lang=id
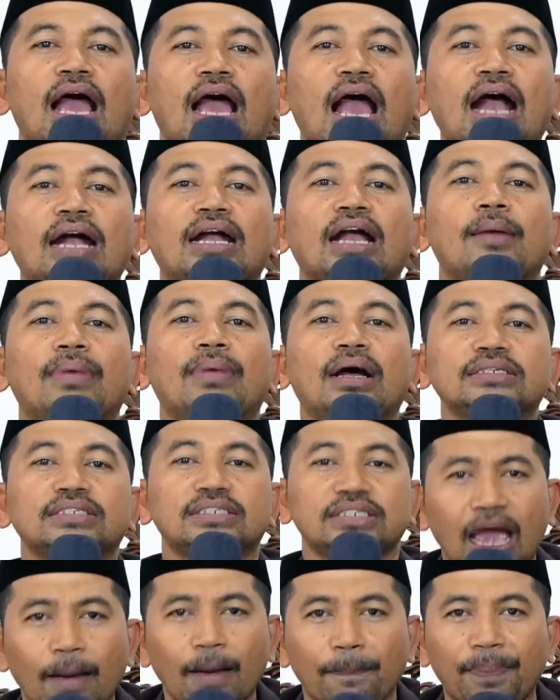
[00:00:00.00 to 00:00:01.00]
agama
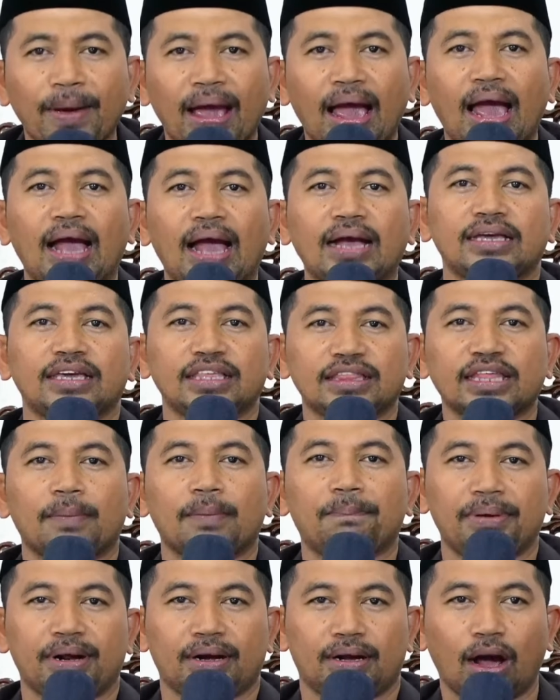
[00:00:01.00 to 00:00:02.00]
siapa kita
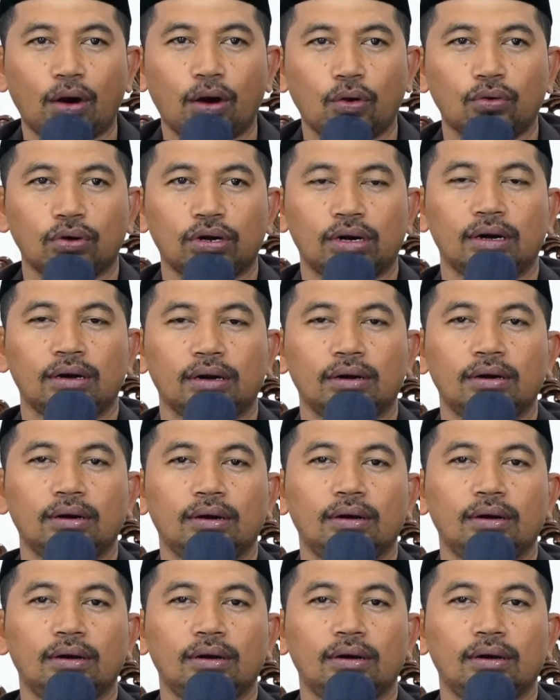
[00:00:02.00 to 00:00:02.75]
bergaul.